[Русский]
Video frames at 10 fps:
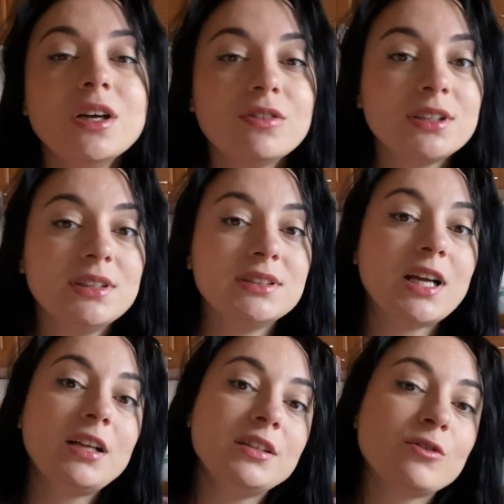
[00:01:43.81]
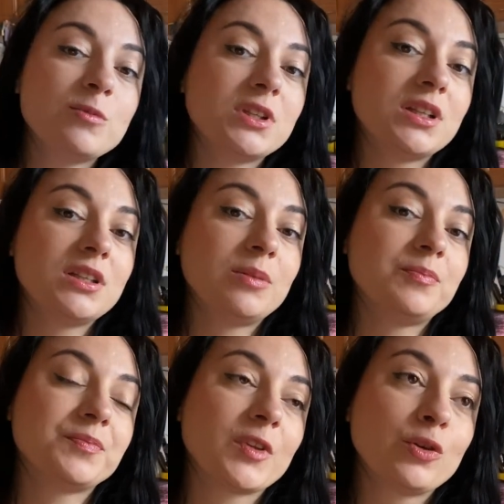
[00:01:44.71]
У нас есть дальняя комната, она
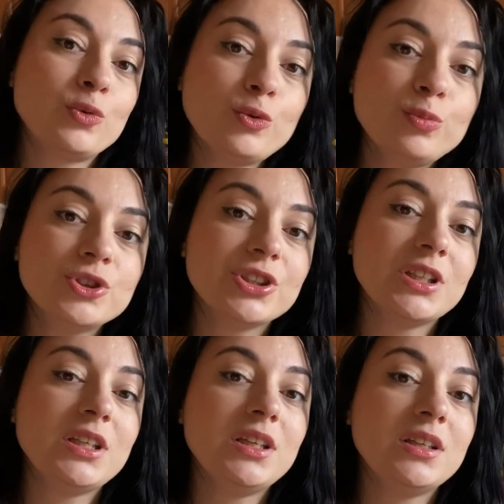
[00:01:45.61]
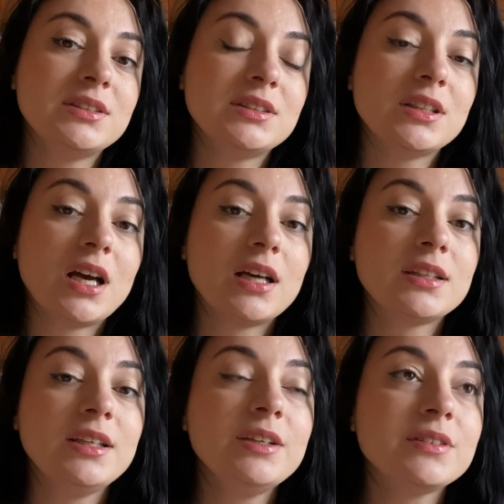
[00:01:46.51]
там глубже, и стена от
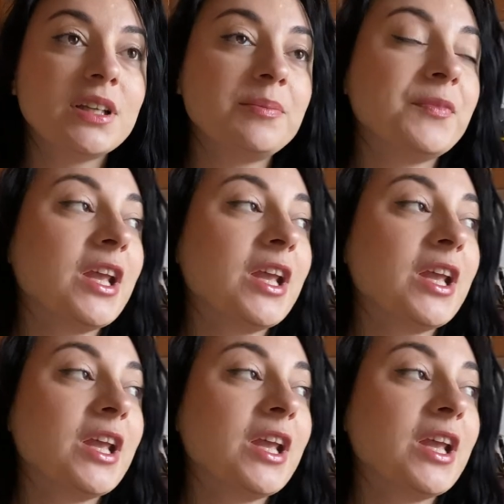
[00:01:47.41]
лифта,